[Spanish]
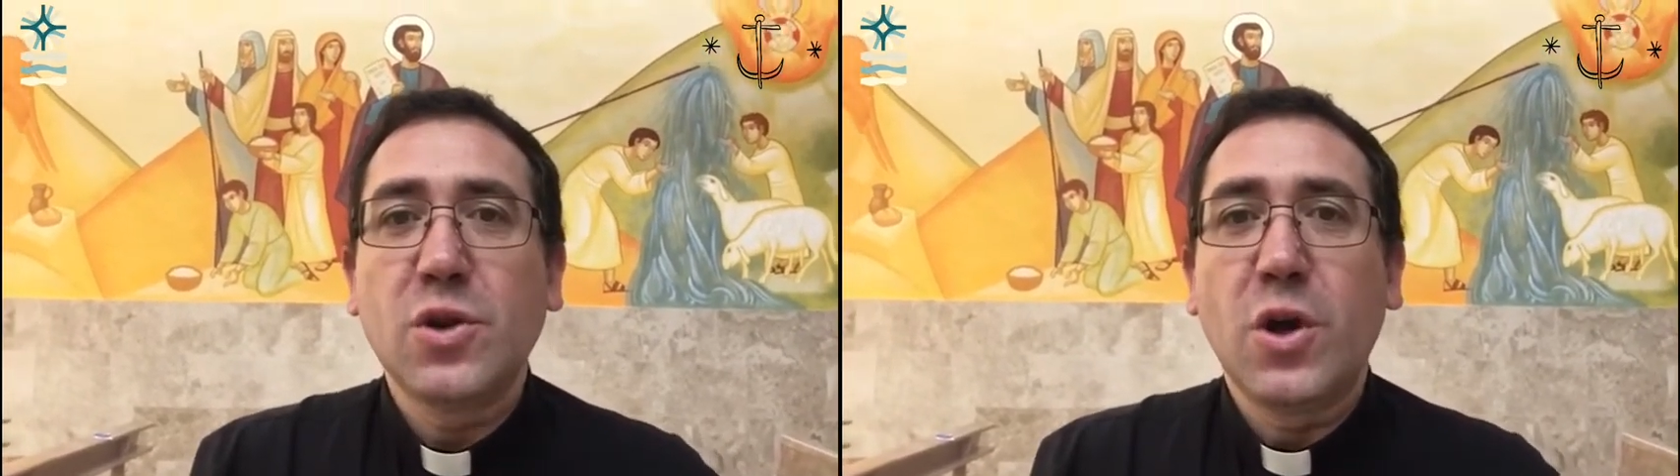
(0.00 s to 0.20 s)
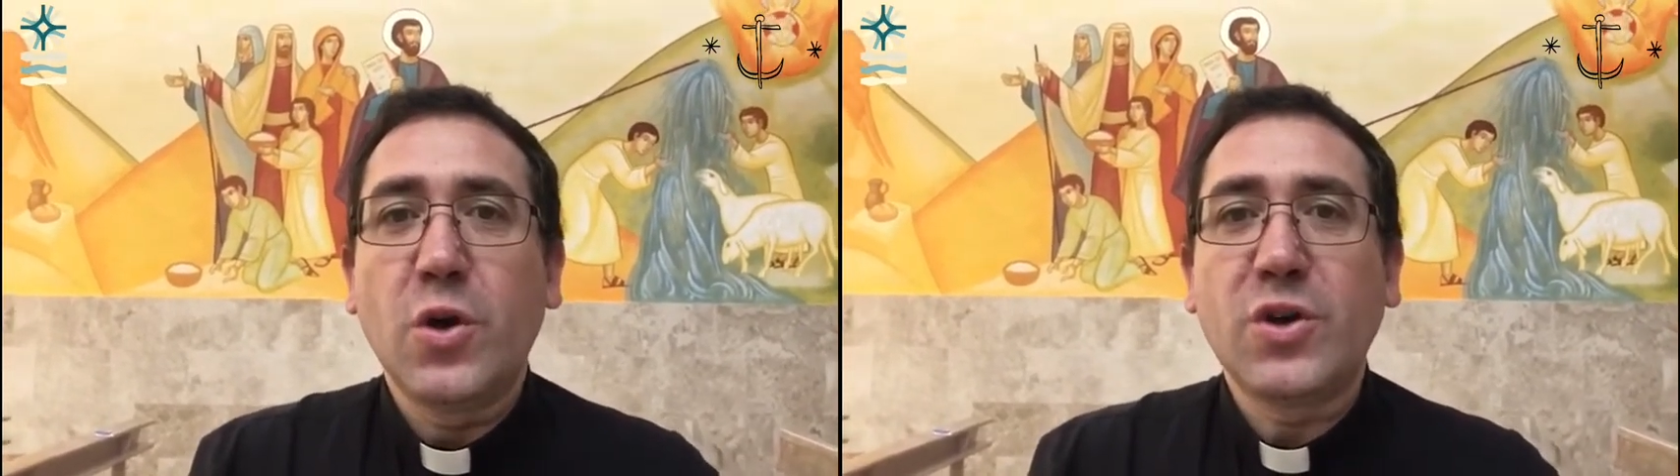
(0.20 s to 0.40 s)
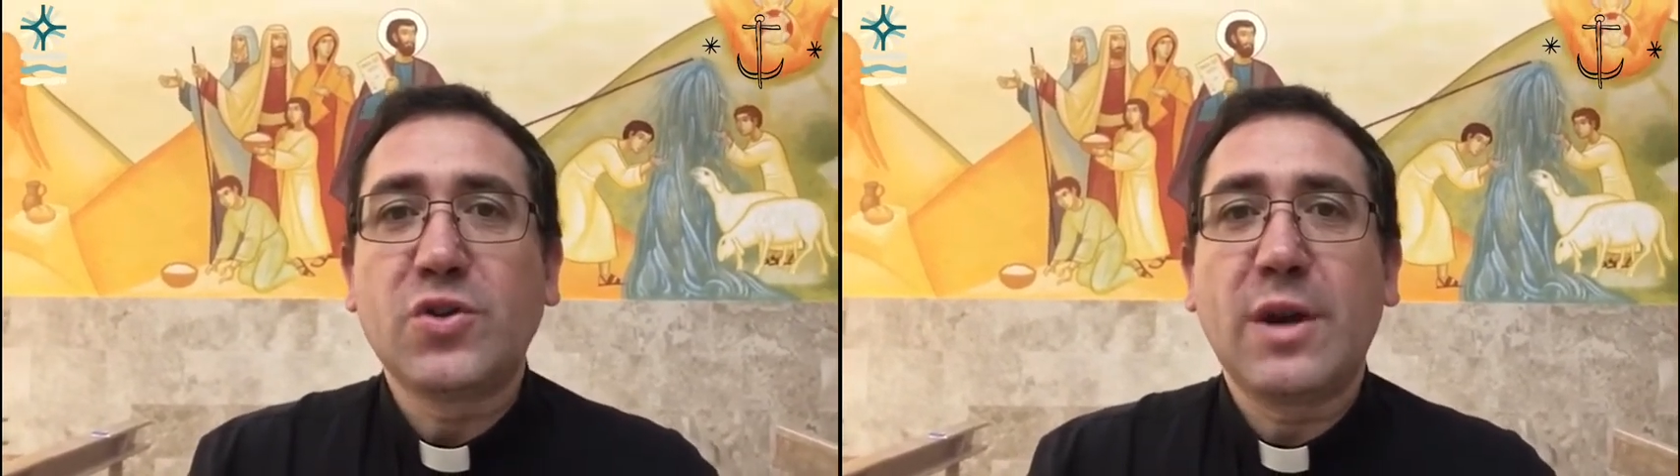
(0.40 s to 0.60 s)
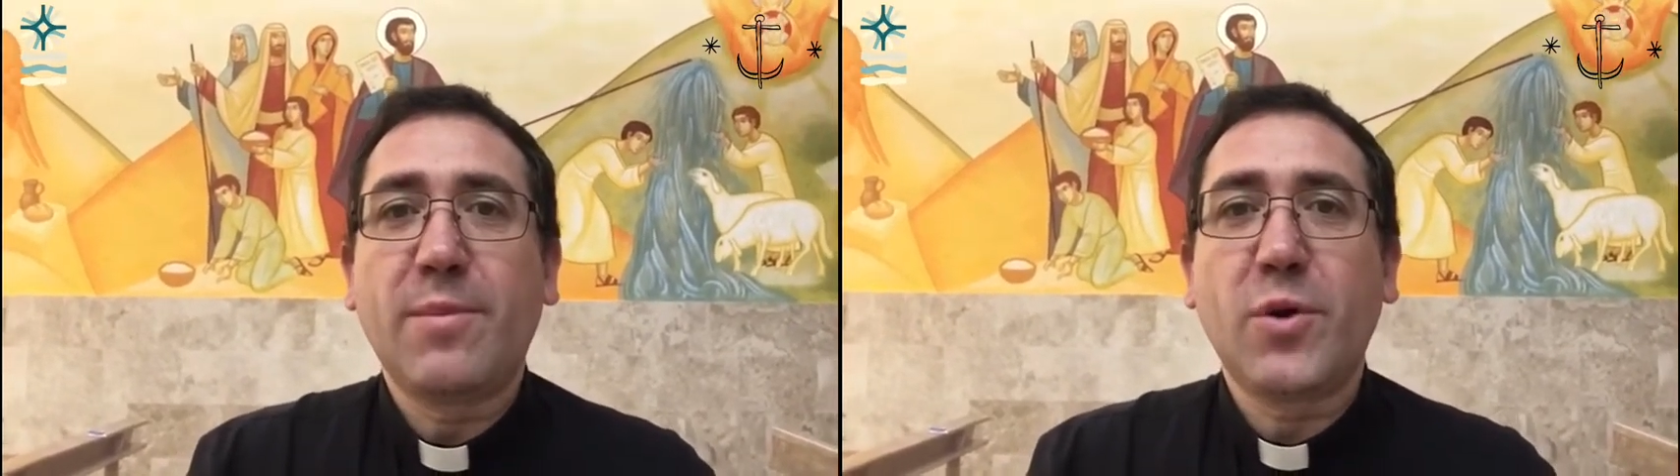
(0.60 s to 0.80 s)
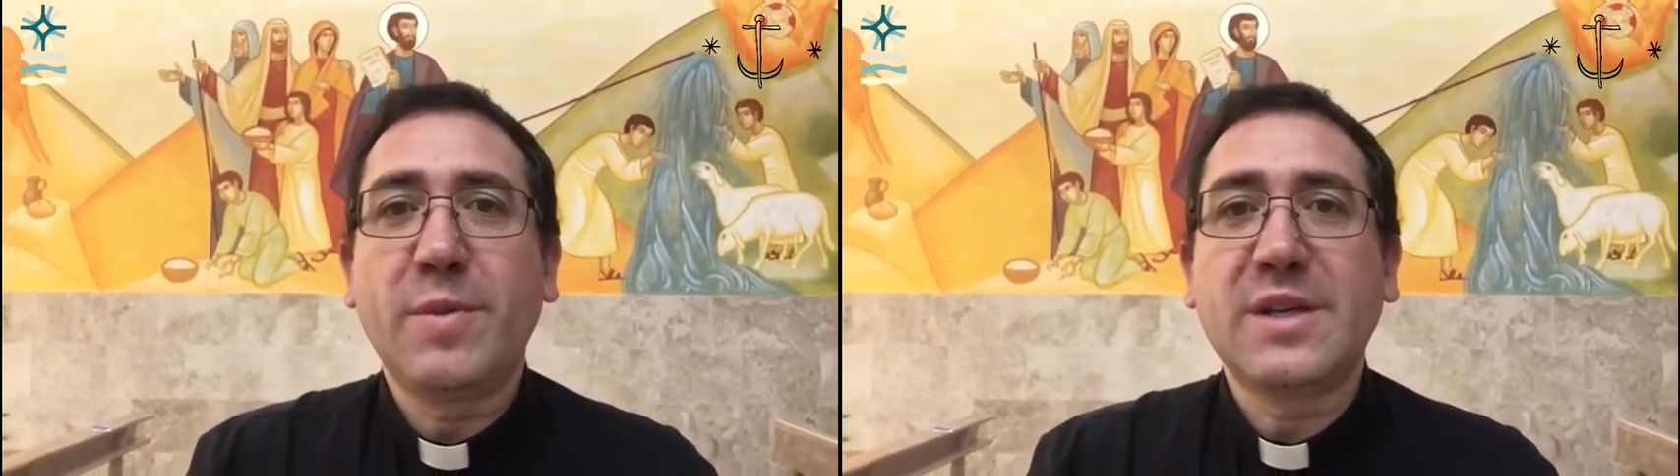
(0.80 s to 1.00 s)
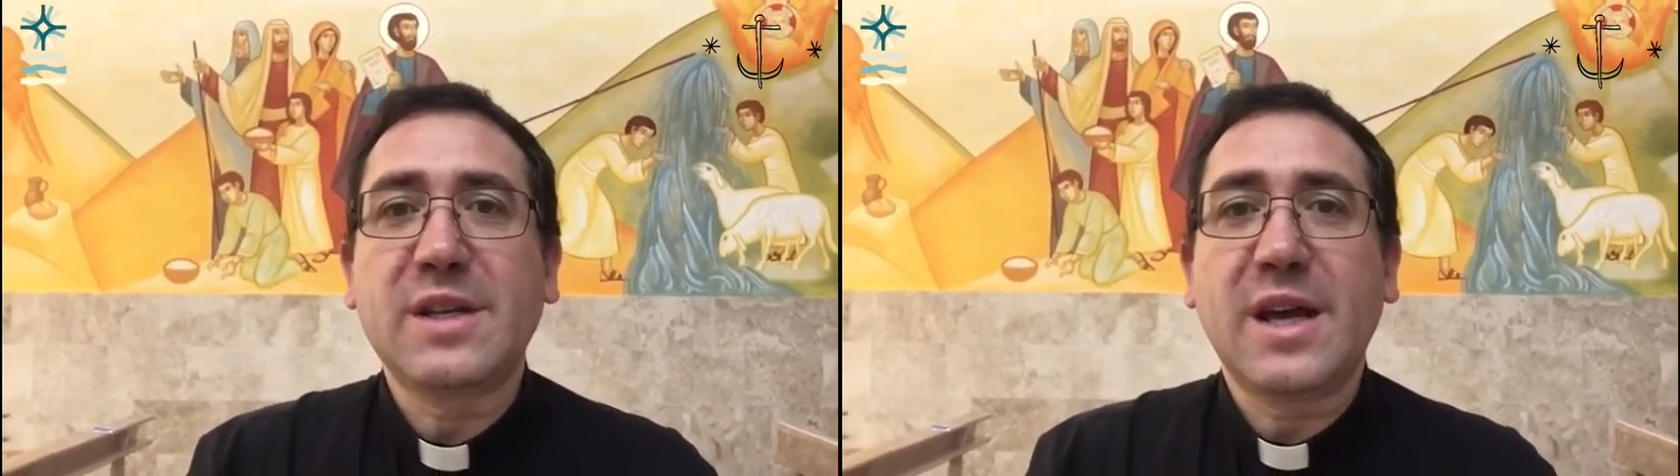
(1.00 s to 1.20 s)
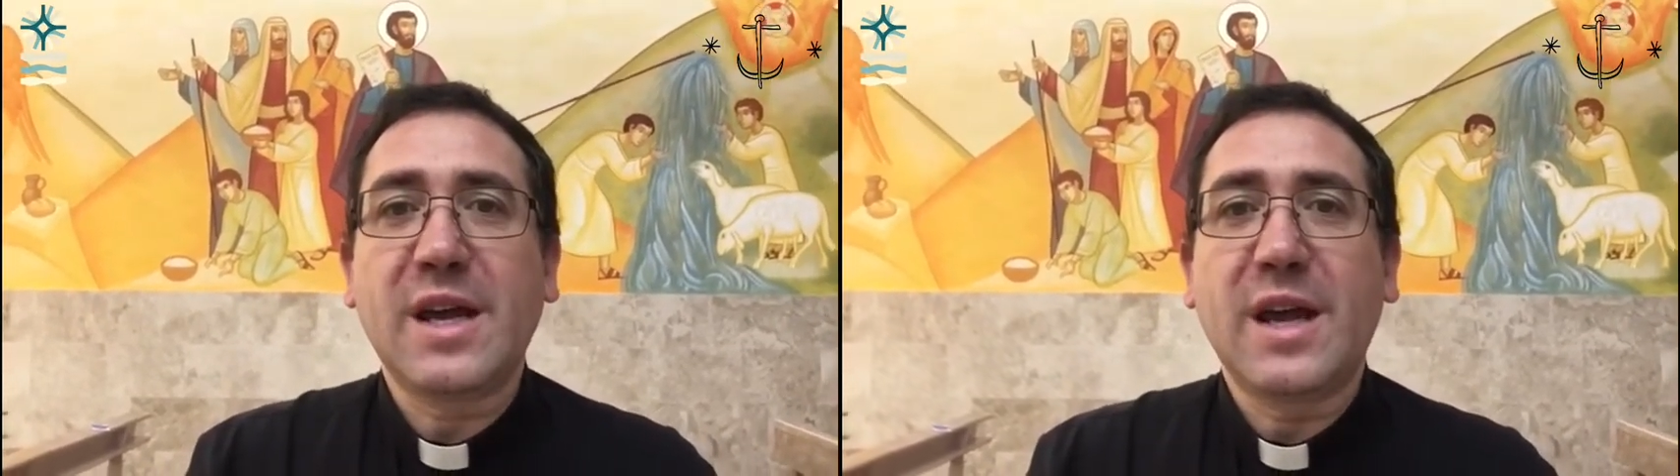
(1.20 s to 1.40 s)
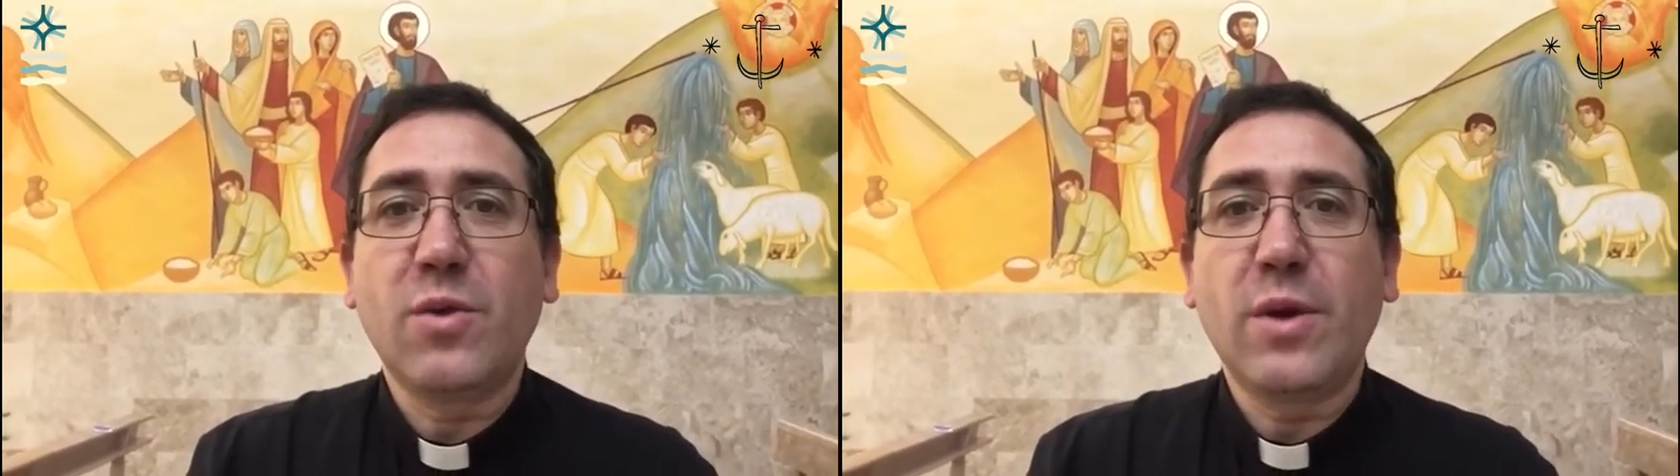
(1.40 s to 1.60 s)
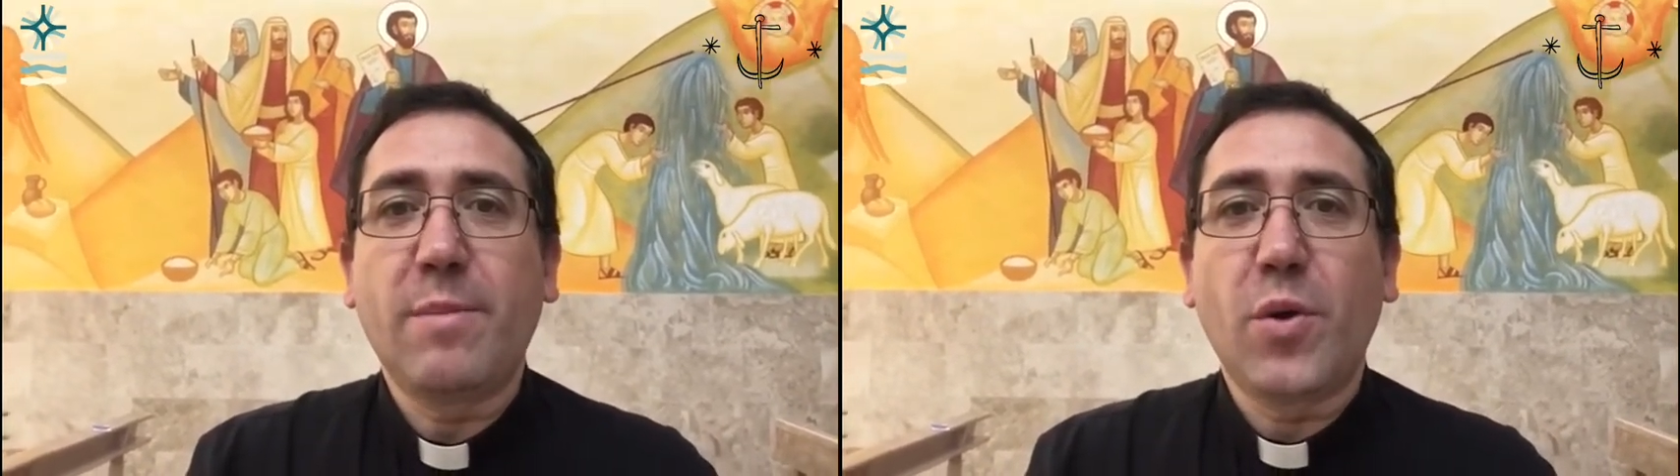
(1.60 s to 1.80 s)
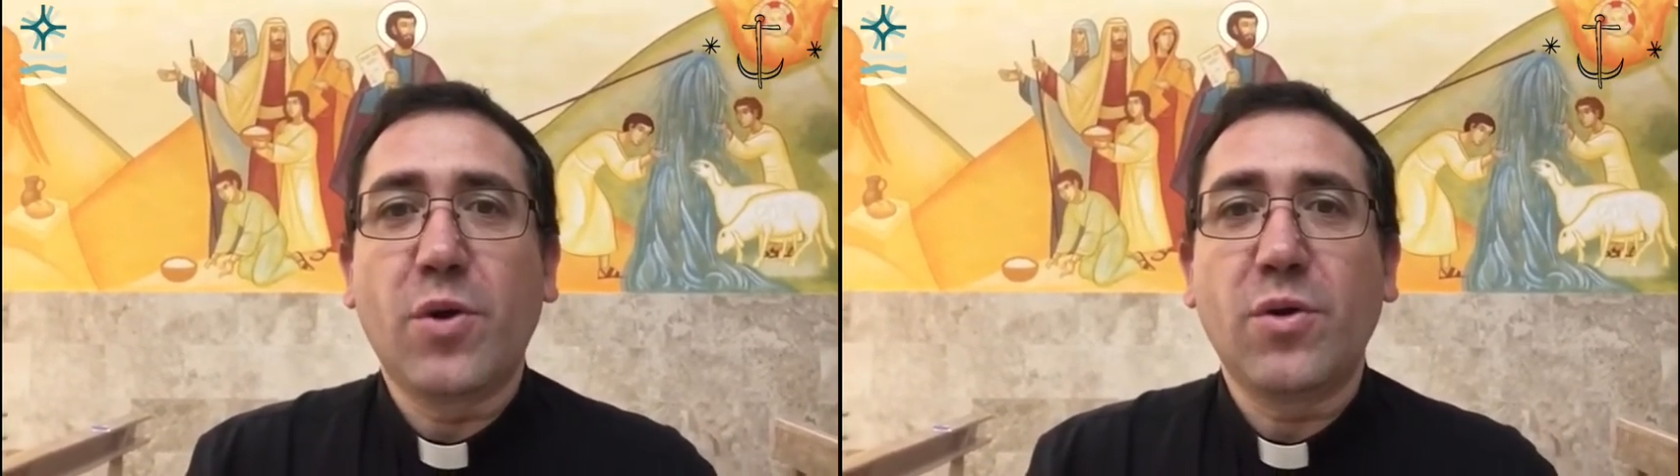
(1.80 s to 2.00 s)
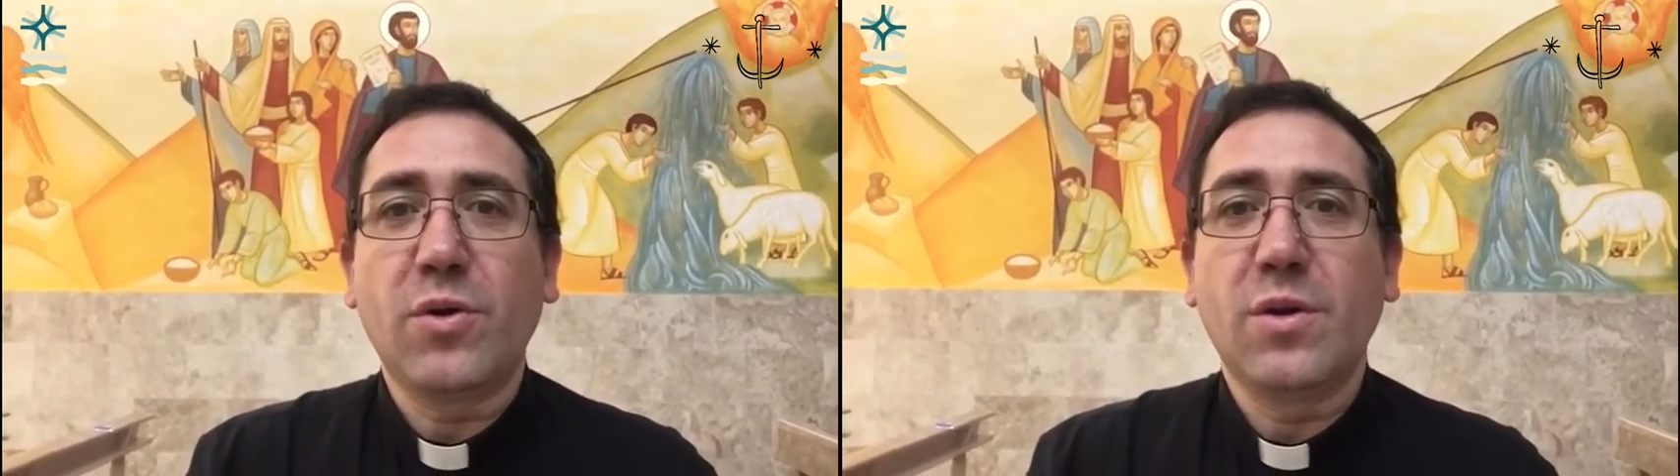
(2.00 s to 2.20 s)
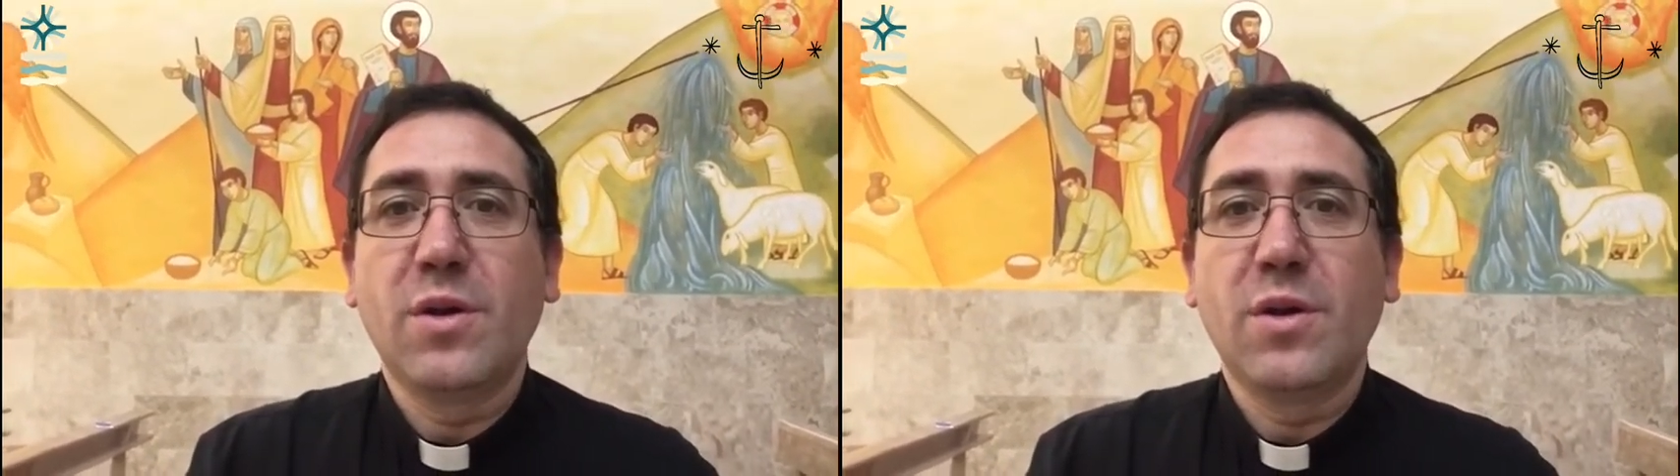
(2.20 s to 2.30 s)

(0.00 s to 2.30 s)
no es una promesa que dure poco,